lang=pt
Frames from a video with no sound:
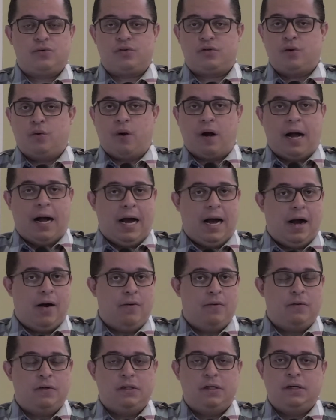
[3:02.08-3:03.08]
seu
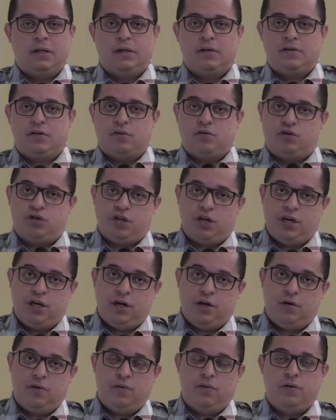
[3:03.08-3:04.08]
carro, seu
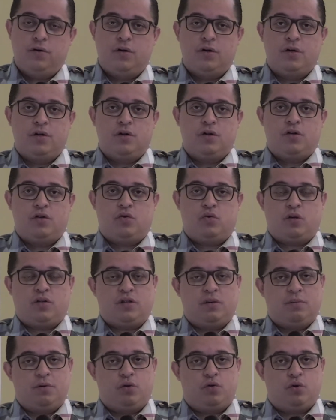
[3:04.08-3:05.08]
dinheiro, suas
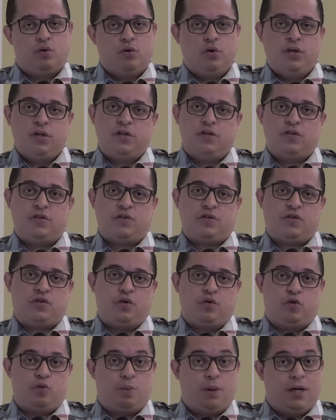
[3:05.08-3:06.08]
ambições,
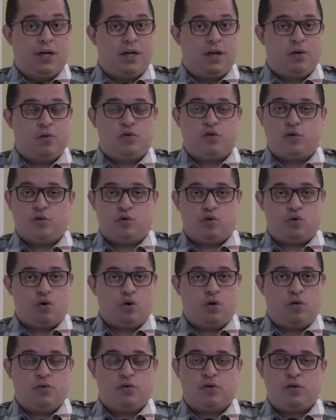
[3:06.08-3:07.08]
seus planos, seus
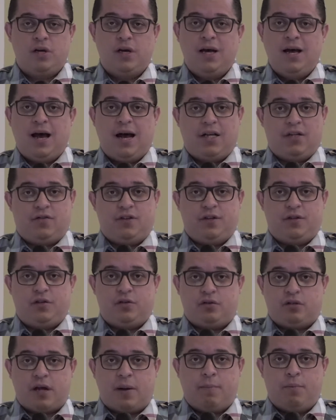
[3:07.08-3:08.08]
sonhos. Às vezes isso
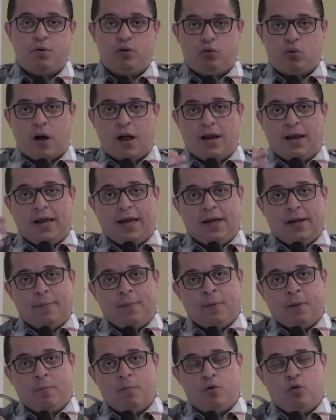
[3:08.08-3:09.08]
está muito além,
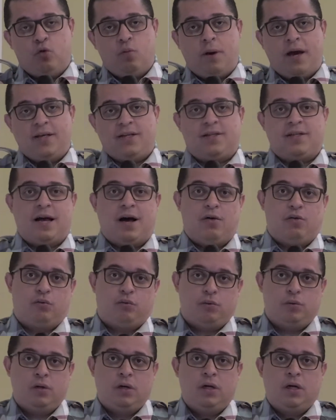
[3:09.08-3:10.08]
muito mais
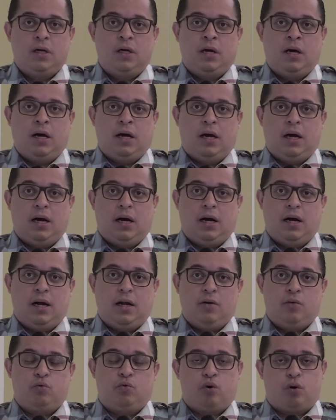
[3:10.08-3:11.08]
alto ah,
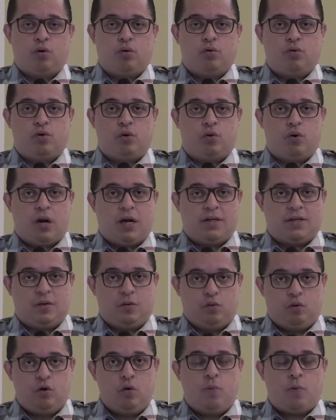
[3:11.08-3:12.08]
no trono do seu coração
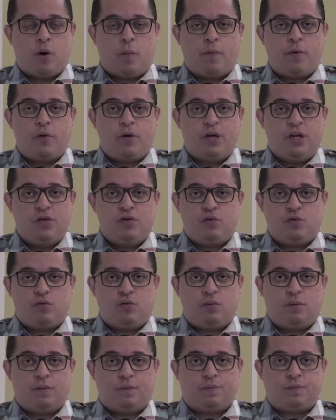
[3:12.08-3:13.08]
do que o próprio Cristo.
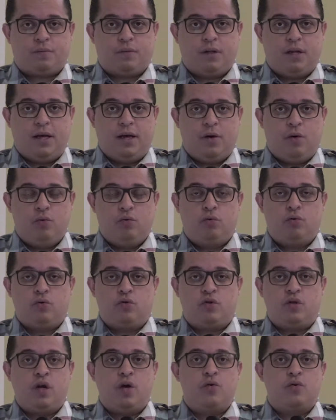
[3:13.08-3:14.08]
Né? Outros
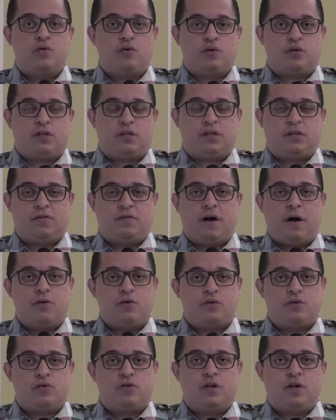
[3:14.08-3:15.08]
deuses,
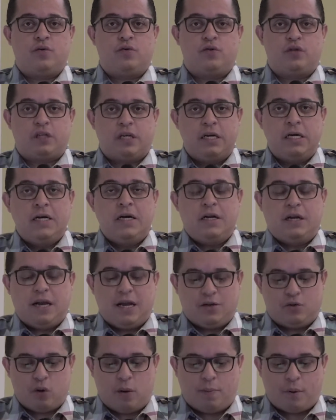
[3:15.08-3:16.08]
falsos deuses na
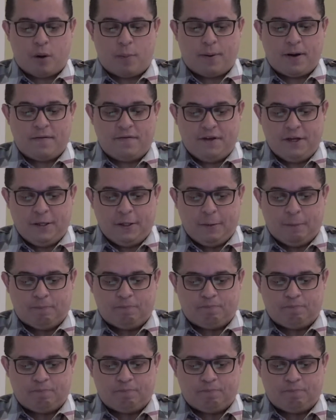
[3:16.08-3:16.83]
sua própria vida.